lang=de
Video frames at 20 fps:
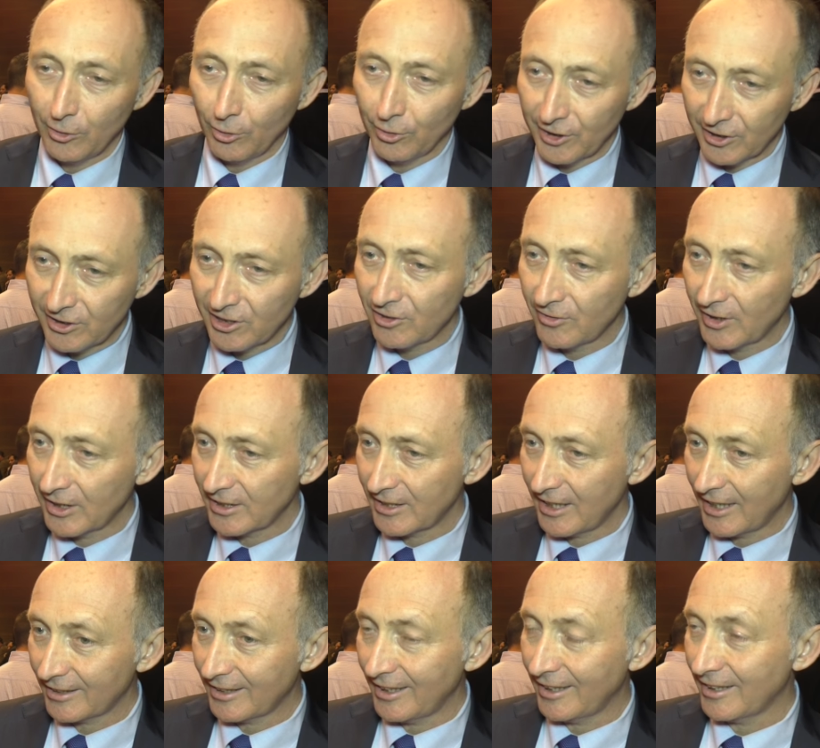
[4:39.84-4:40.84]
Und es ist wie
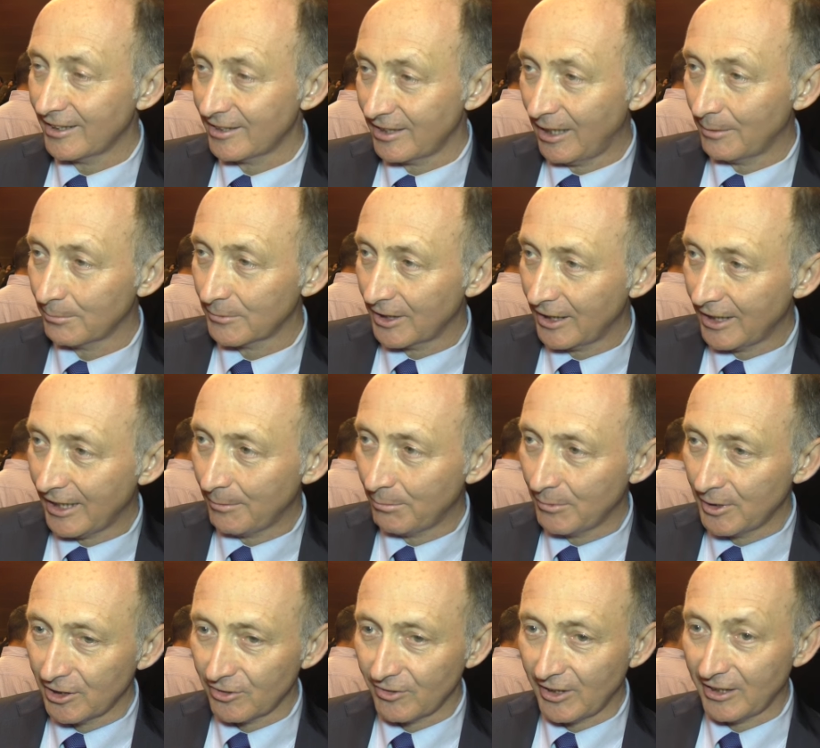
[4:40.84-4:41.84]
gesagt ein
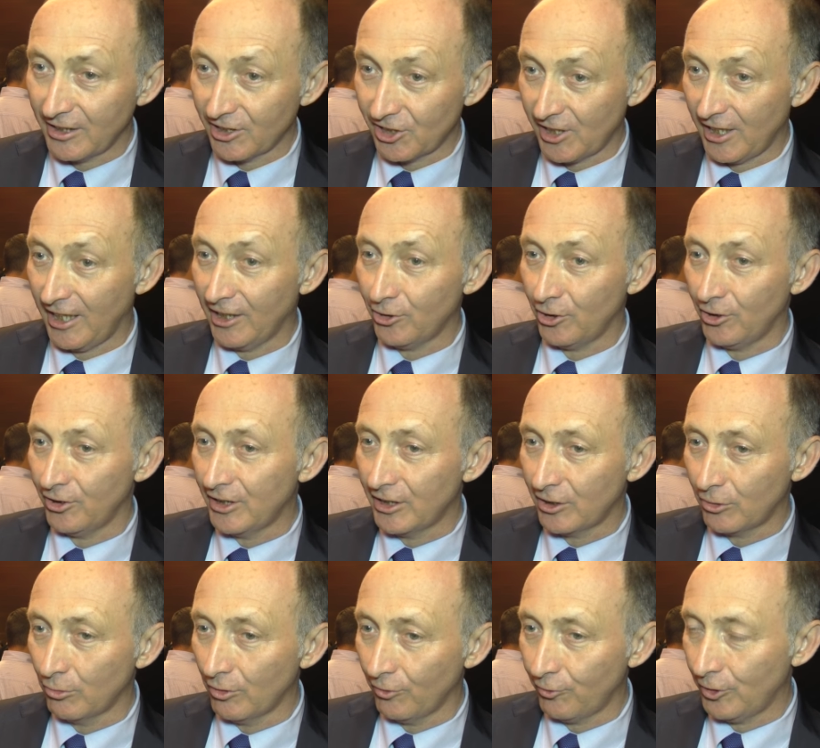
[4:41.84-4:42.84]
Gesamterlebnis, weil das Stadion
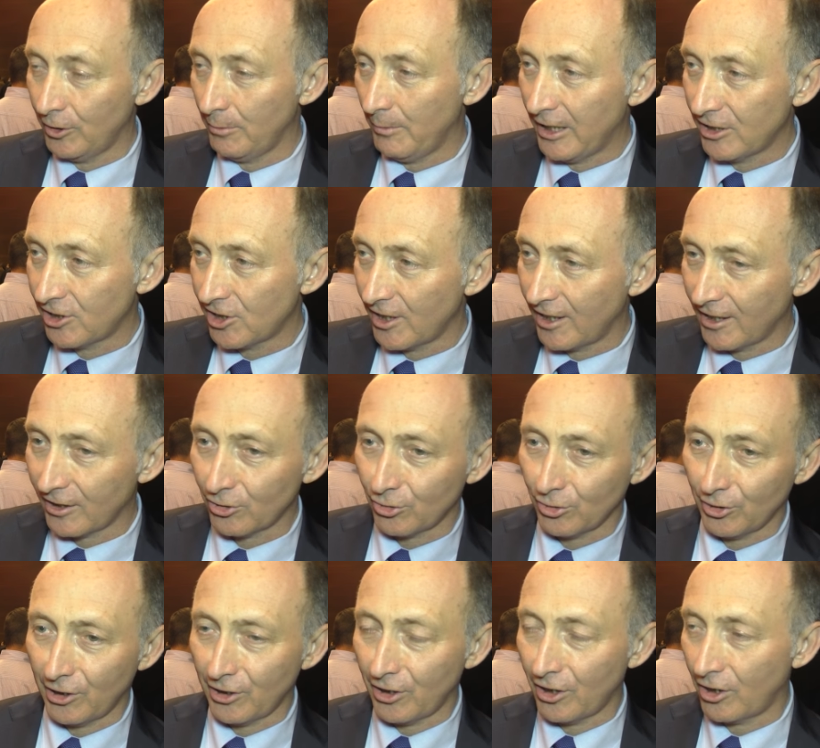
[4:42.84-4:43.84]
nicht nur für die Matchtage,
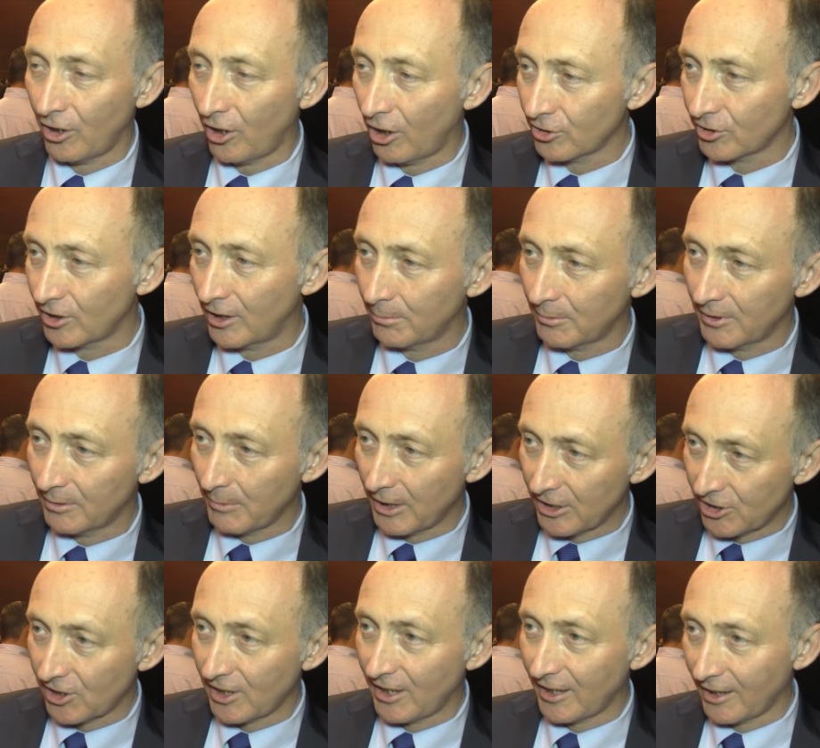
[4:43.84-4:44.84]
sondern auch außerhalb der
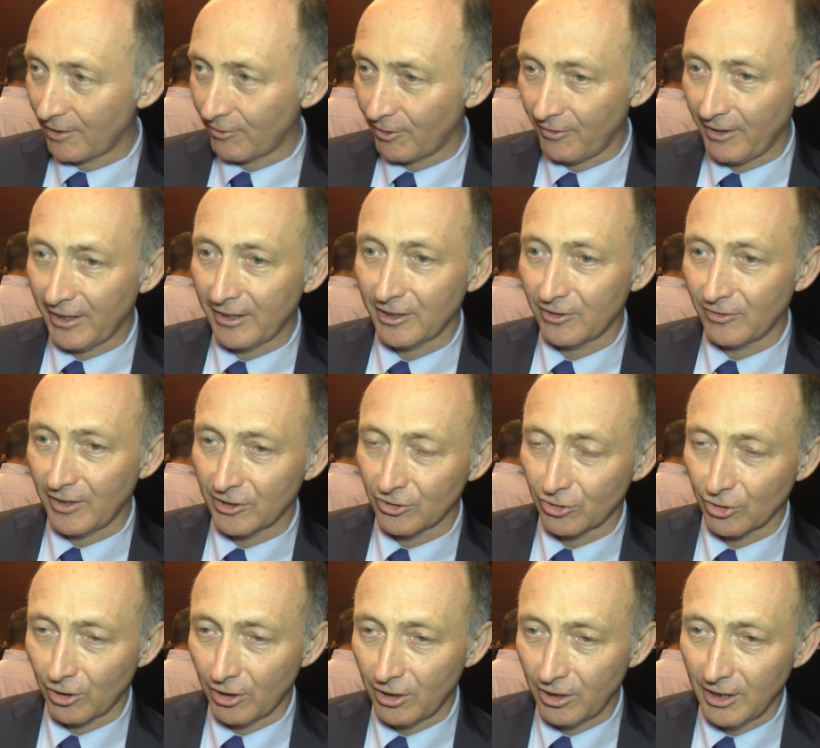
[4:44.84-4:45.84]
Matchtage verwendet werden
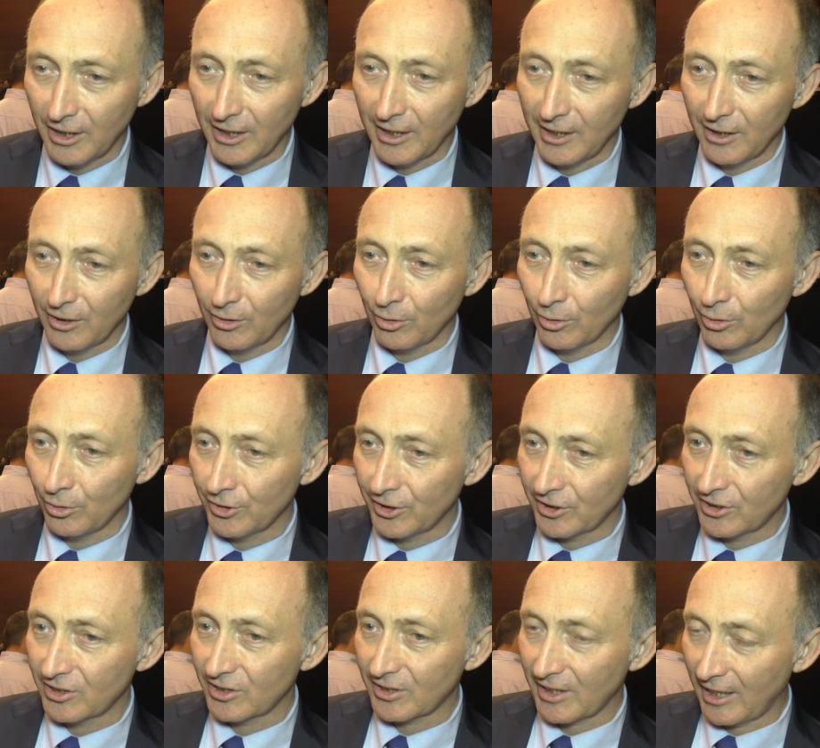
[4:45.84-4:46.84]
soll. Und
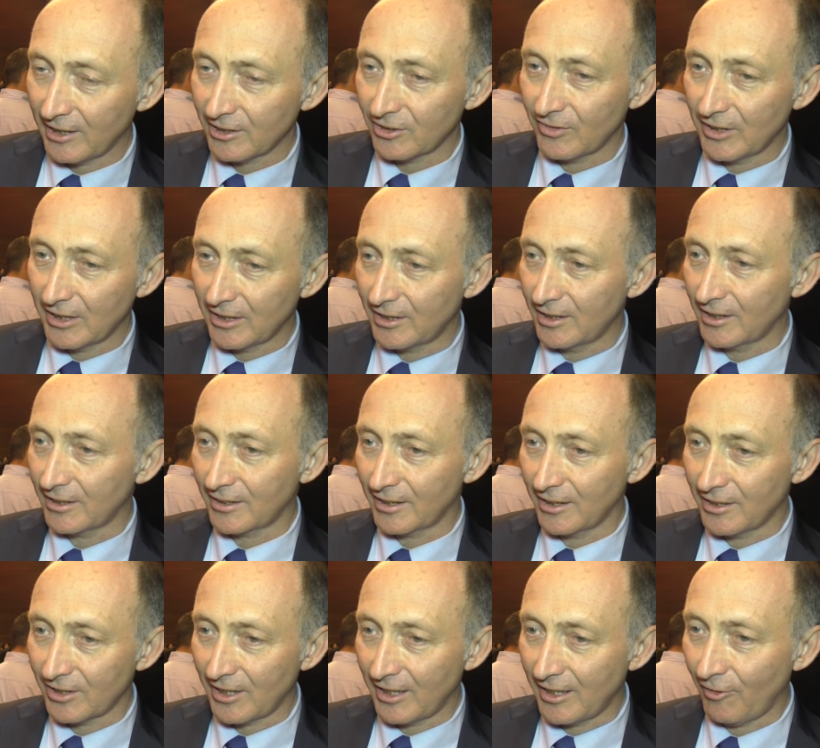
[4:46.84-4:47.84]
es ist ganz wichtig,
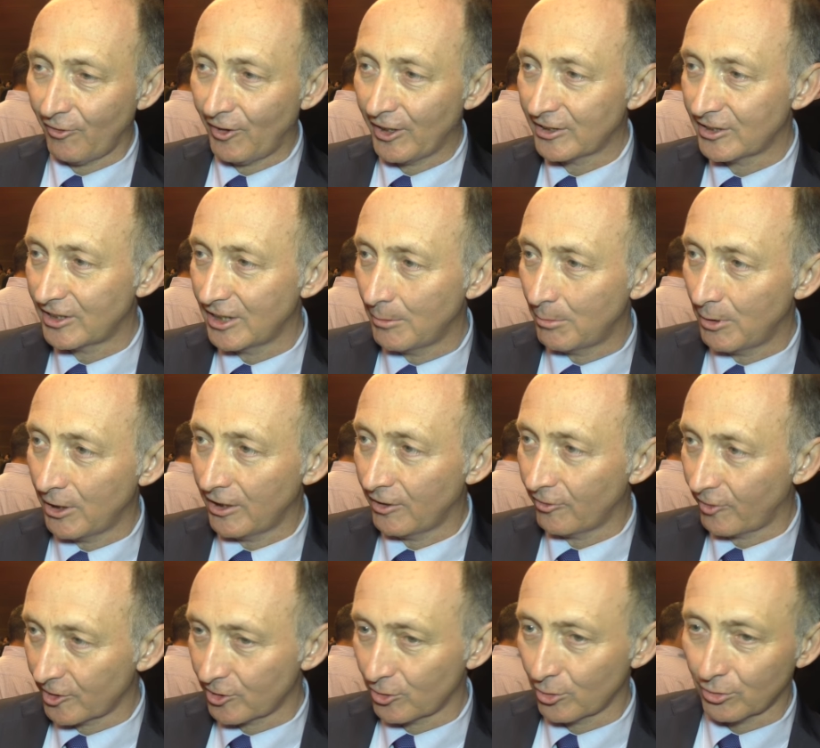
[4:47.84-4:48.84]
dass es eine flexible
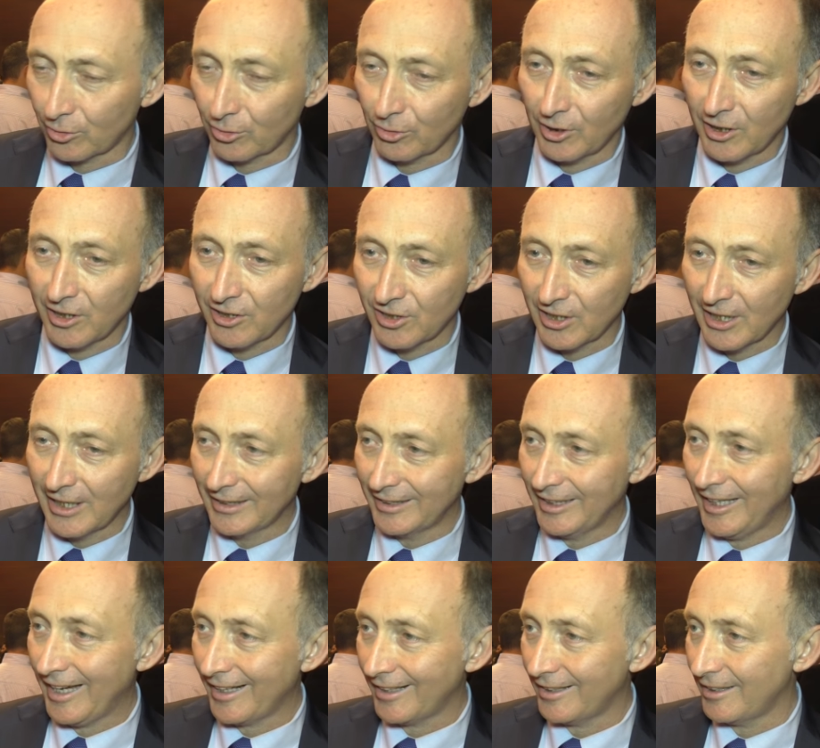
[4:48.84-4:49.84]
Infrastruktur ist,
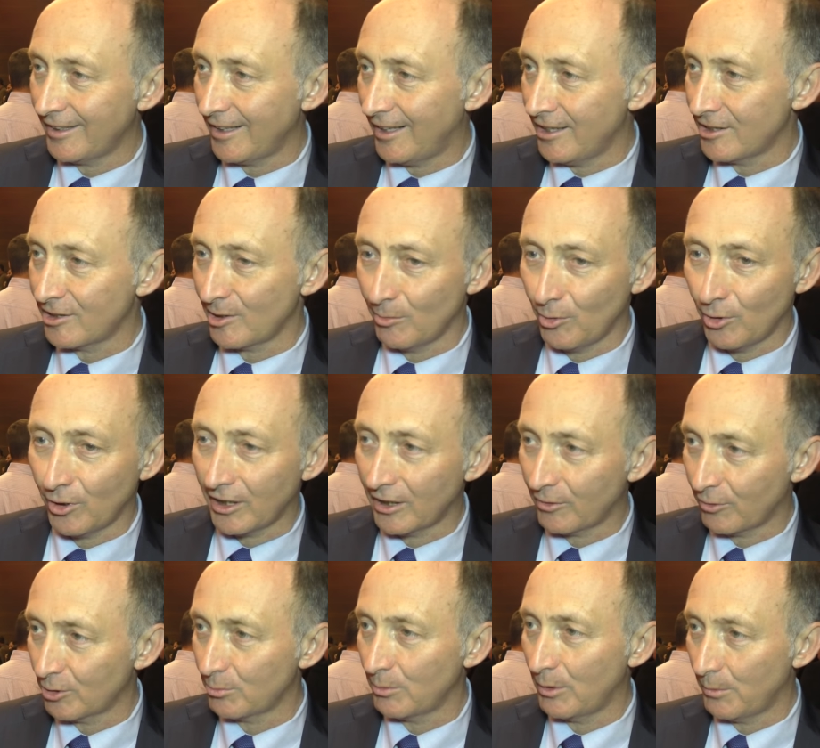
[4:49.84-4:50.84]
die eigentlich alles
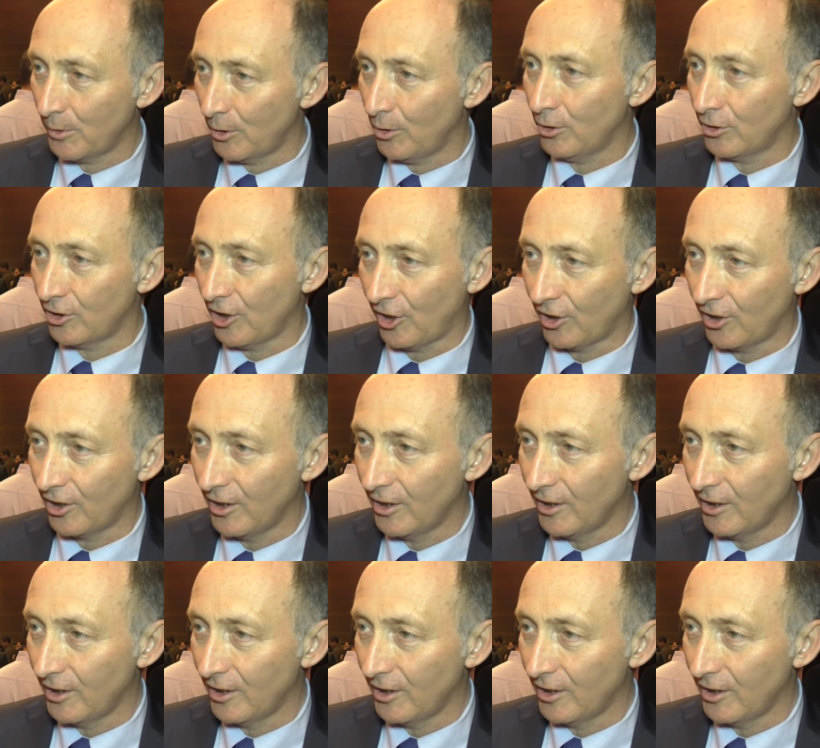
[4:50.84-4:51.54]
ermöglicht, was man benötigt.